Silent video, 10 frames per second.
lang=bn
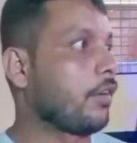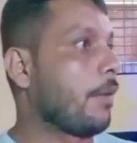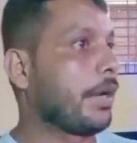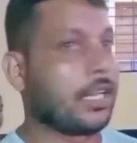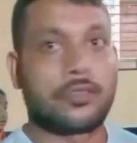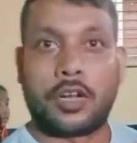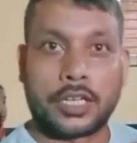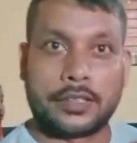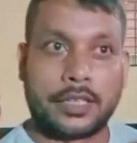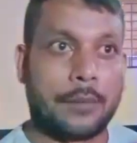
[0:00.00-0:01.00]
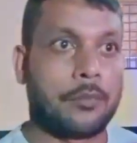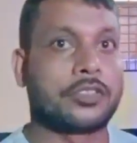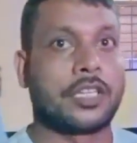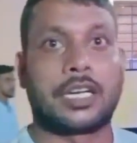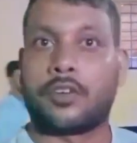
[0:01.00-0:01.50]
প্রথমে
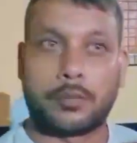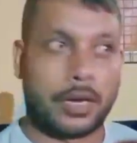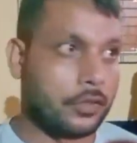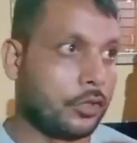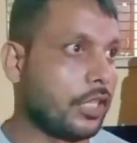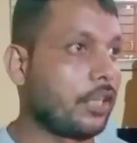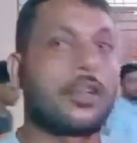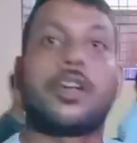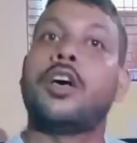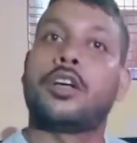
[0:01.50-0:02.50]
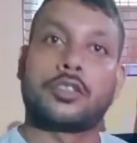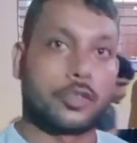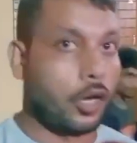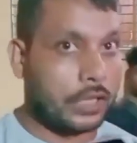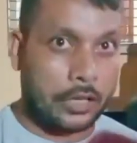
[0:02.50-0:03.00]
আমির হুসেন লস্কর ও
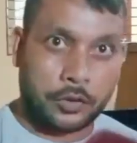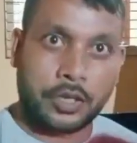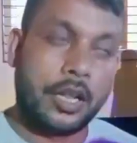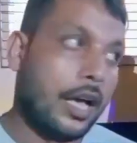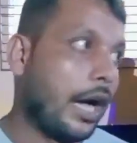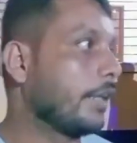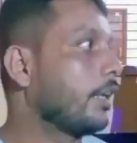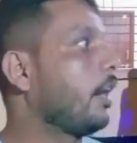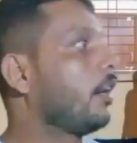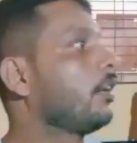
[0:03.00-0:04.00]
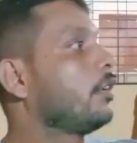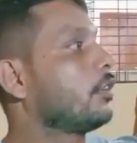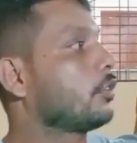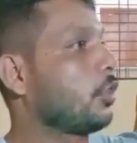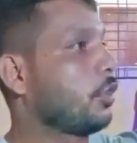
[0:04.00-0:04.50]
আব্দুল সাত্তার
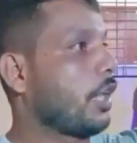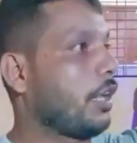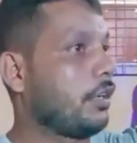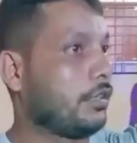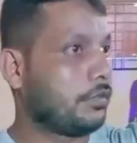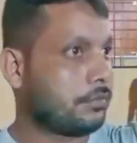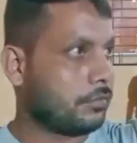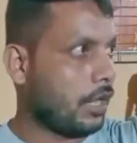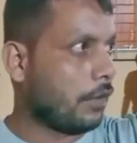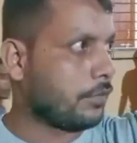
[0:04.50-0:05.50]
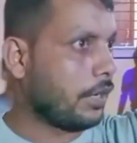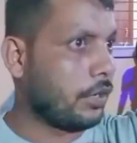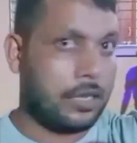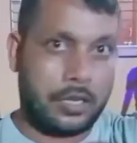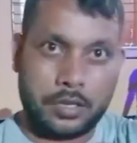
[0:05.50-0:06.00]
লস্করের উপর কোপ
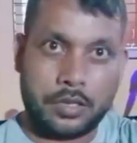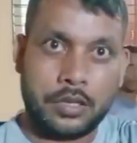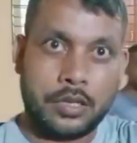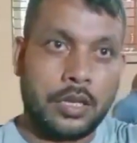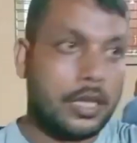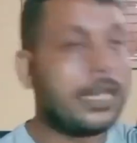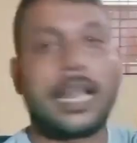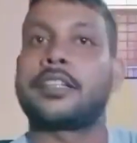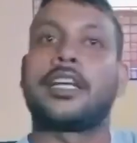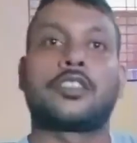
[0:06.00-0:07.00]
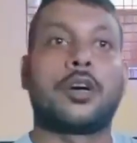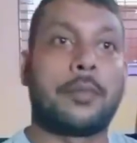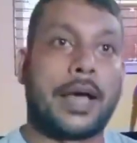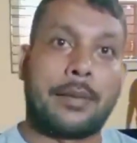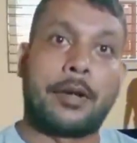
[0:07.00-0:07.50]
বসিয়ে দেয় পরে ফরেস্ট
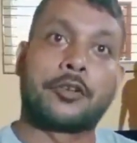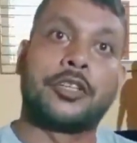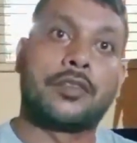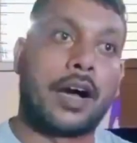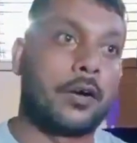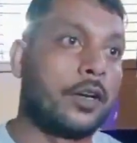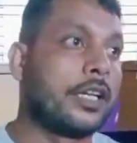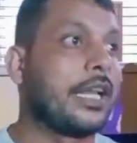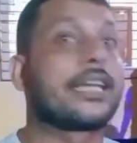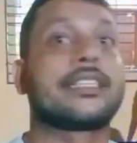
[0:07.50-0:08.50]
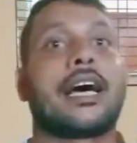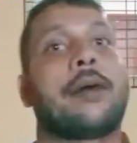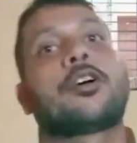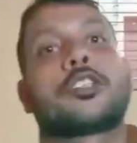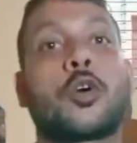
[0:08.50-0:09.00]
অফিসের বিপরীতে একটি
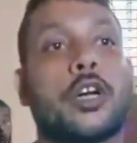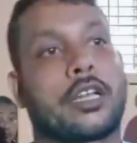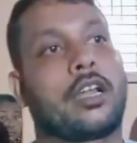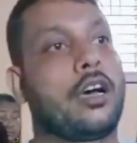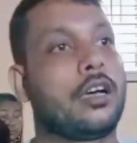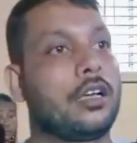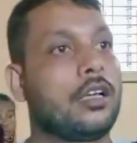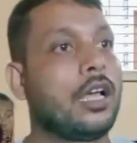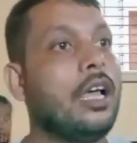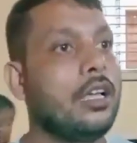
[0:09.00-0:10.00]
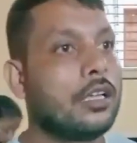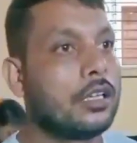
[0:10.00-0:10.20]
দোকানের বারান্দায় গিয়ে